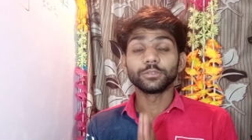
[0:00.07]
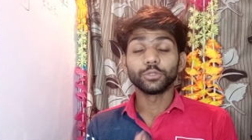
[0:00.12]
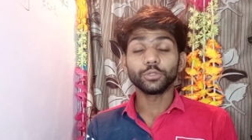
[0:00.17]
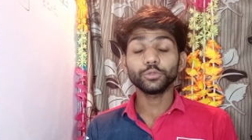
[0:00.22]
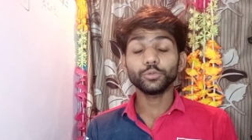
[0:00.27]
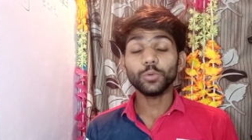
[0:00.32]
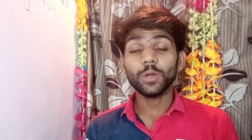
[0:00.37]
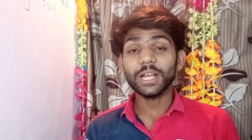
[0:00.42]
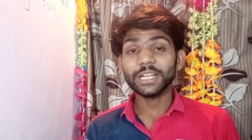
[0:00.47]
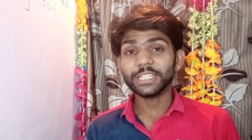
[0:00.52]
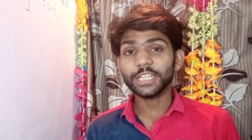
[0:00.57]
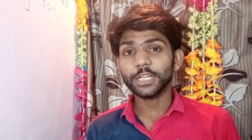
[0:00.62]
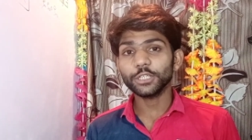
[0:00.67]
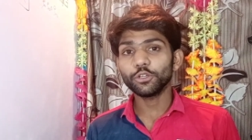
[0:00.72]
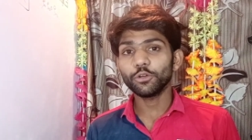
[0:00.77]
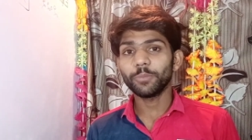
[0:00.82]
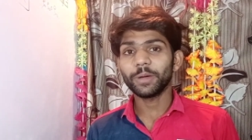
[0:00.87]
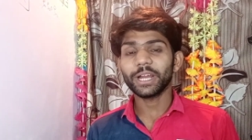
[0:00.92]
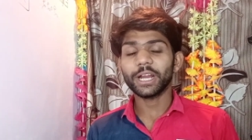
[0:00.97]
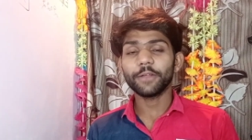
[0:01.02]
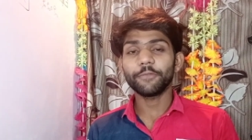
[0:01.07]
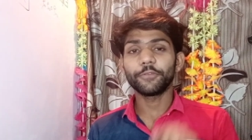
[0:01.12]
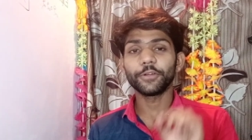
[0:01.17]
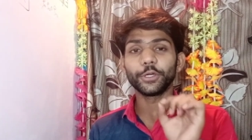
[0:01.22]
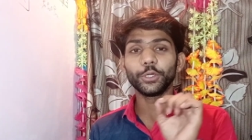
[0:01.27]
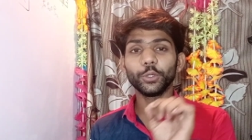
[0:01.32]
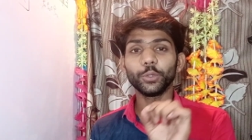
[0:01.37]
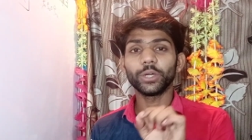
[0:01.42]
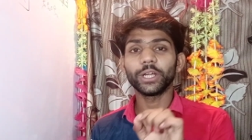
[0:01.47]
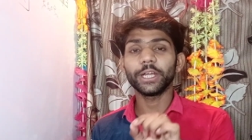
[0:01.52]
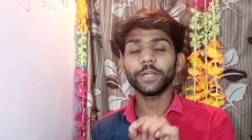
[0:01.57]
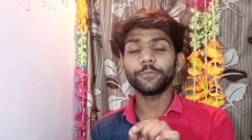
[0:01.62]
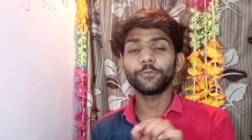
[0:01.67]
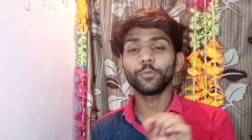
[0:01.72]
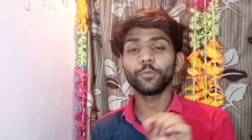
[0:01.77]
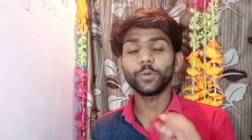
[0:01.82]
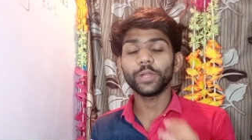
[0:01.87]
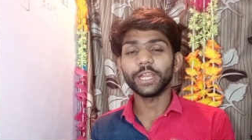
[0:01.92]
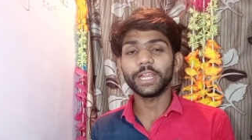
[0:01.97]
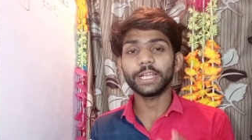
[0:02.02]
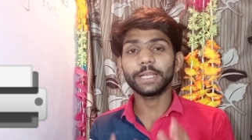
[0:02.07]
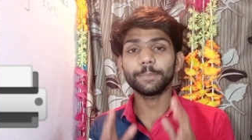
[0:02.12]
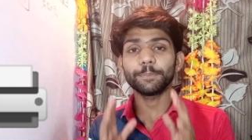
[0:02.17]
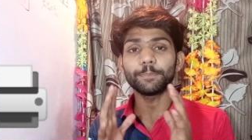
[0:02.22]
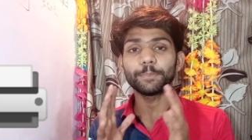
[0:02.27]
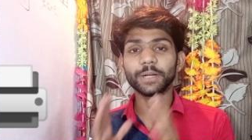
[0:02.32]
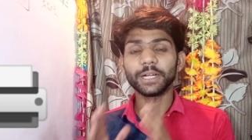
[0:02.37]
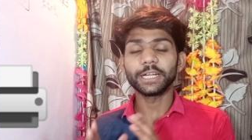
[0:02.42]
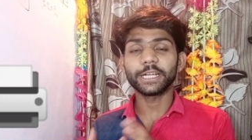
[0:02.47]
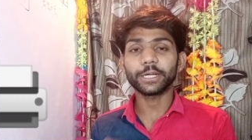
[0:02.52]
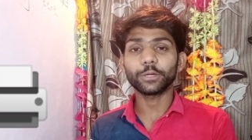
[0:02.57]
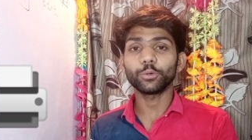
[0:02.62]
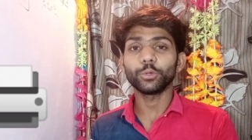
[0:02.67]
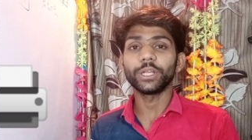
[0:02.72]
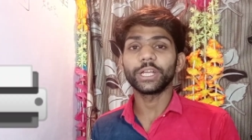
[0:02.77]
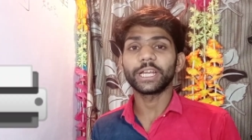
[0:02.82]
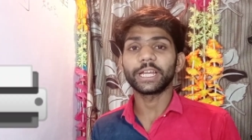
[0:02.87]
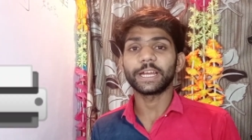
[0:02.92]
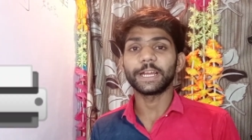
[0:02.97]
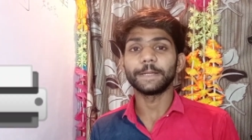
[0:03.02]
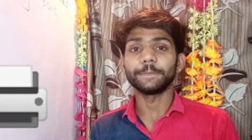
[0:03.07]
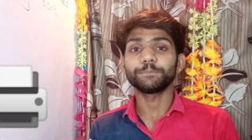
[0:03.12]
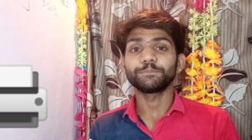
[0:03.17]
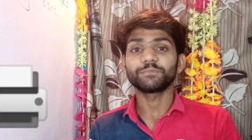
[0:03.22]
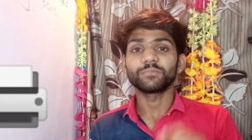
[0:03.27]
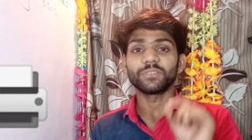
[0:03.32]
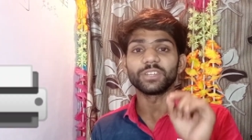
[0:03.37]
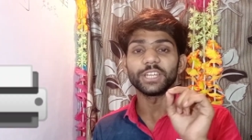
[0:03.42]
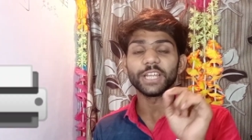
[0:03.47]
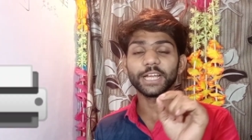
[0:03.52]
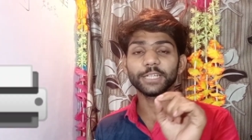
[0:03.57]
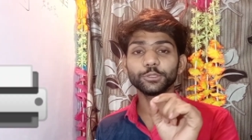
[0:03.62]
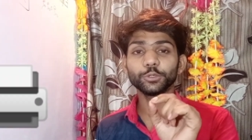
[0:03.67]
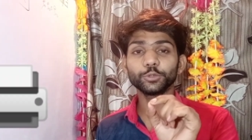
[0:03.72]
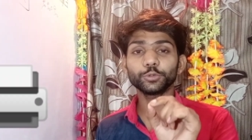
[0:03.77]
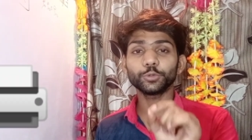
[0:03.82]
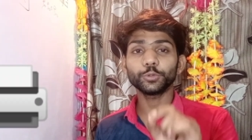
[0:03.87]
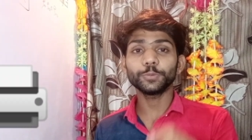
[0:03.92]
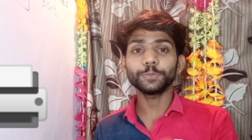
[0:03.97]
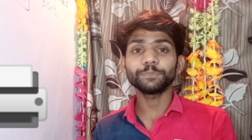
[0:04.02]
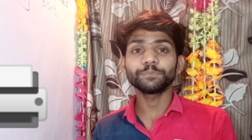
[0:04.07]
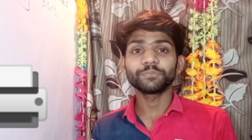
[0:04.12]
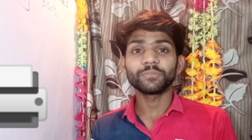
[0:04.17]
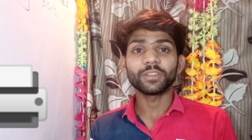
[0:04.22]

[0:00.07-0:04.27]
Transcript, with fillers: दोस्तों आज का जो हमारा वीडियो है वो एक प्रिंटर को लेकर है जी हाँ दोस्तों